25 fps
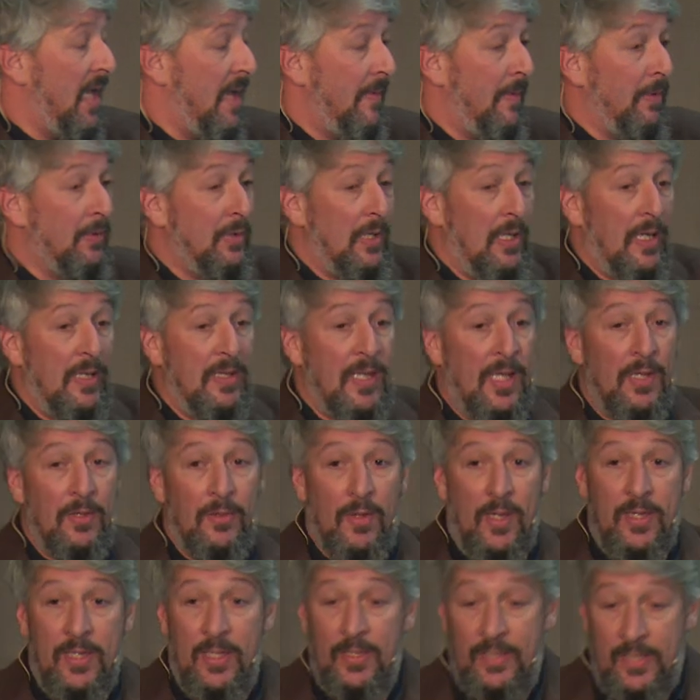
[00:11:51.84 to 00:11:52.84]

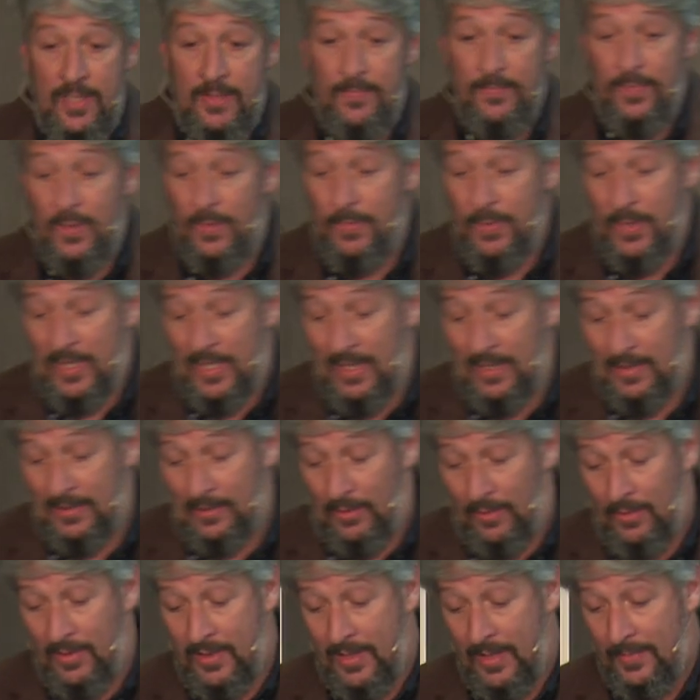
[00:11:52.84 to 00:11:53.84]
utilizando hace tiempo, porque el
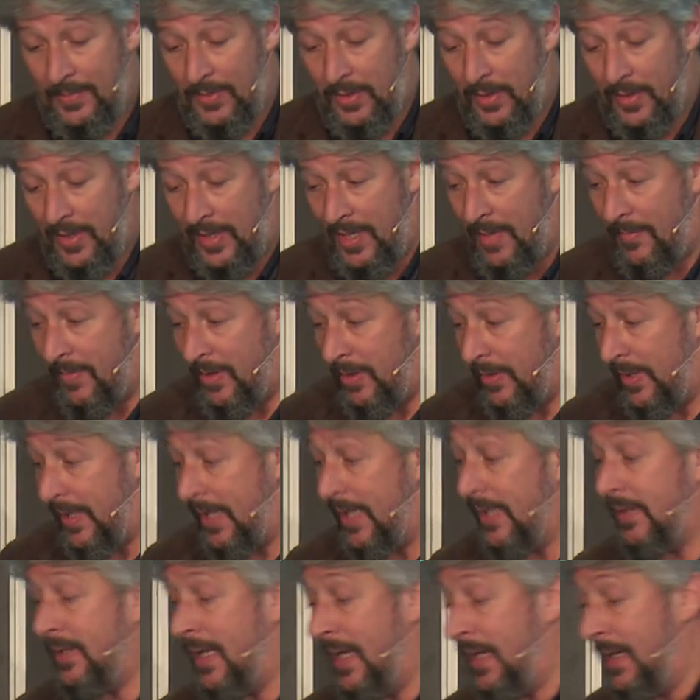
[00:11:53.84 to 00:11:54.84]
concepto de gemelo
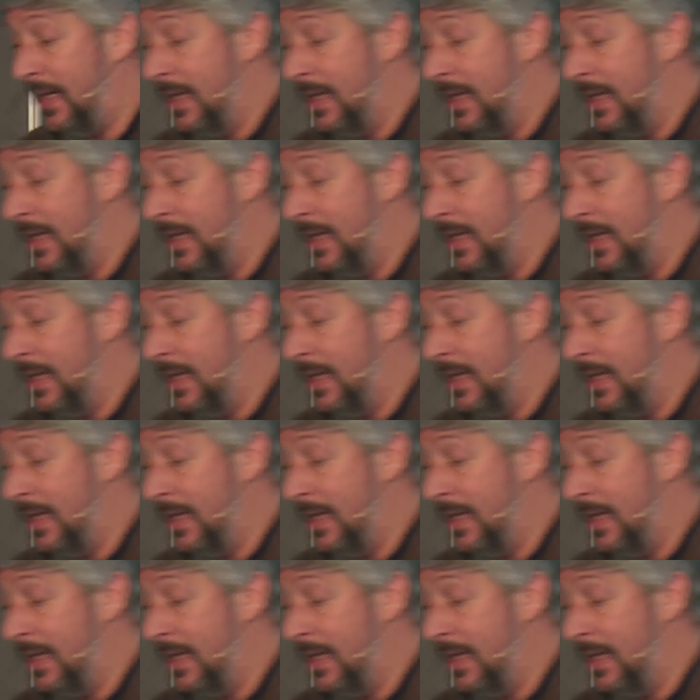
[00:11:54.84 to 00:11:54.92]
digital